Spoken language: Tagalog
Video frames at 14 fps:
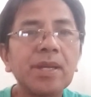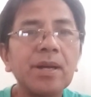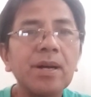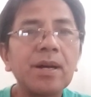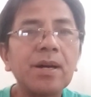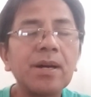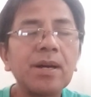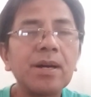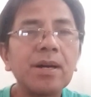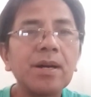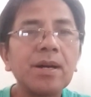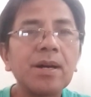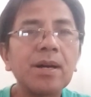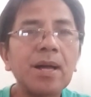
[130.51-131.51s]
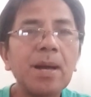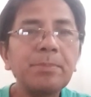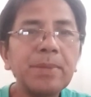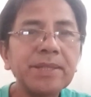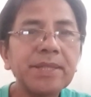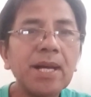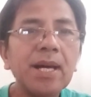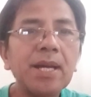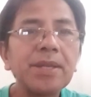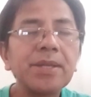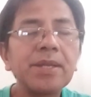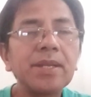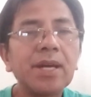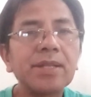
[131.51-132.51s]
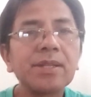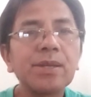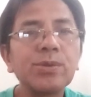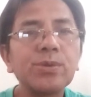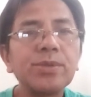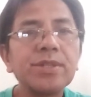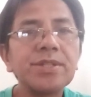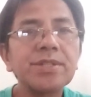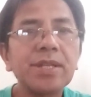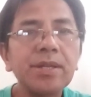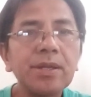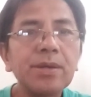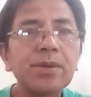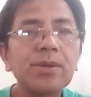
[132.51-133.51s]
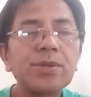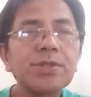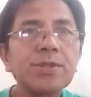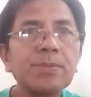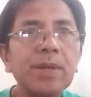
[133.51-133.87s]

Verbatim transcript: uh, kapitan at ganoon din sa Negros,